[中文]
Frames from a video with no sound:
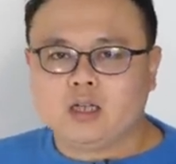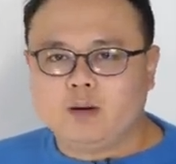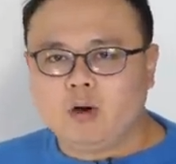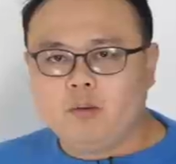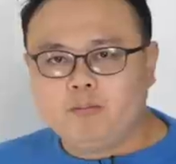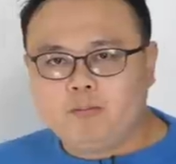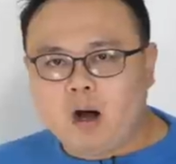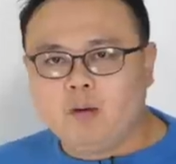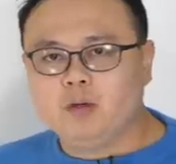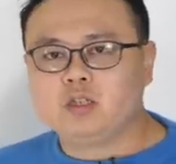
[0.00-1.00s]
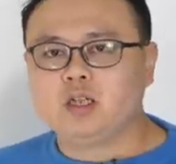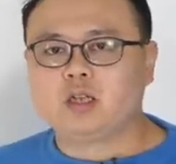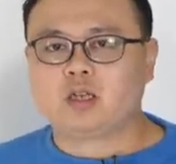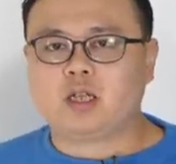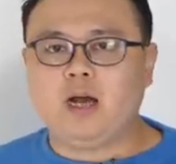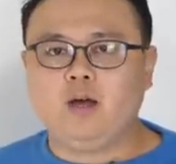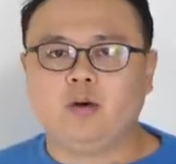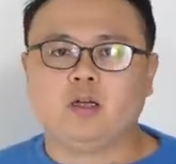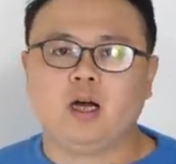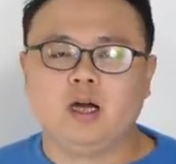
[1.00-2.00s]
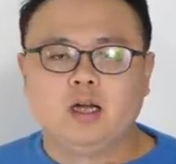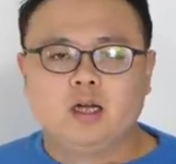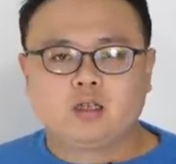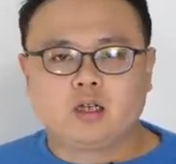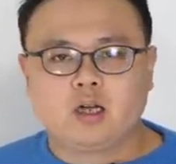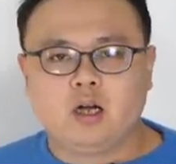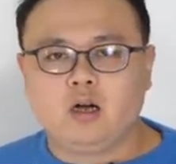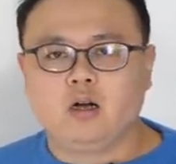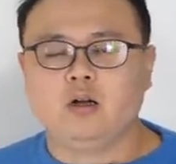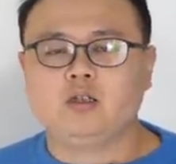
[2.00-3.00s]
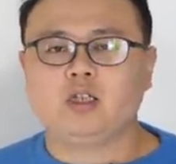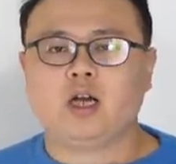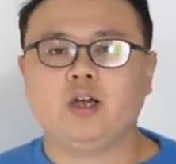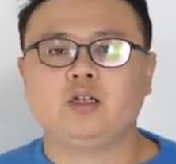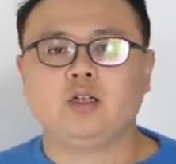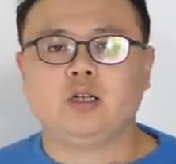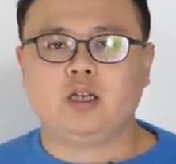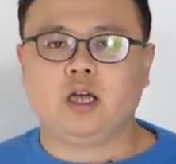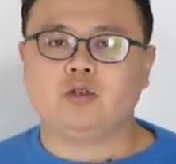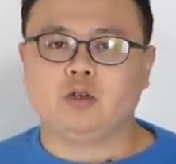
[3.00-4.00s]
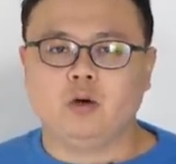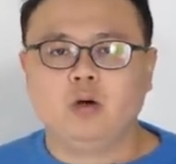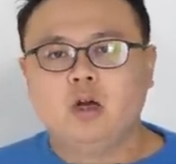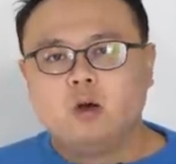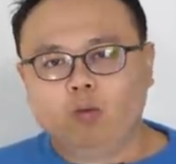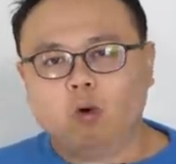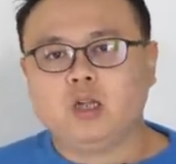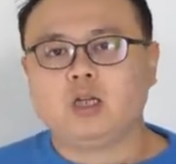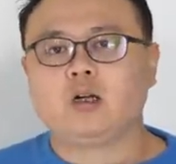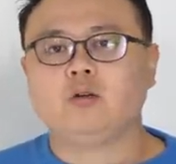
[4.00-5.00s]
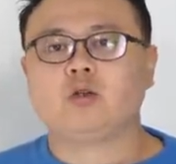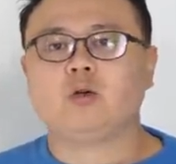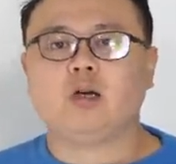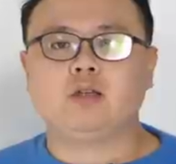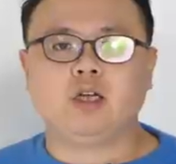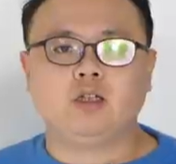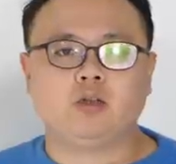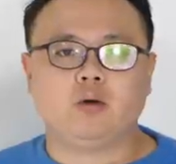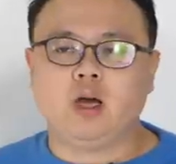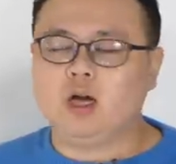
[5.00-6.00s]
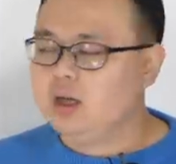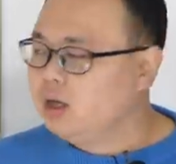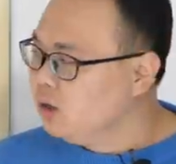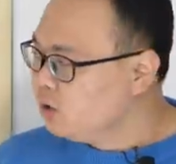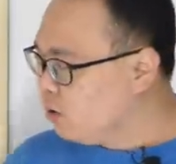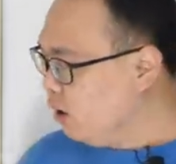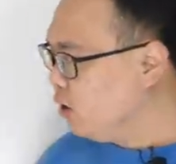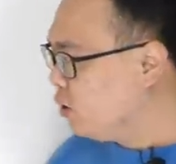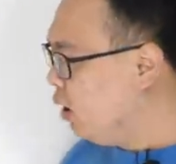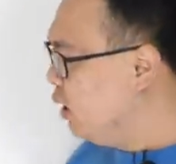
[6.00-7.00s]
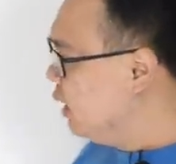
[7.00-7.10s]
那么保不齐待会的这个和棋黑胜的点球，我能够抽到先手呢，所以说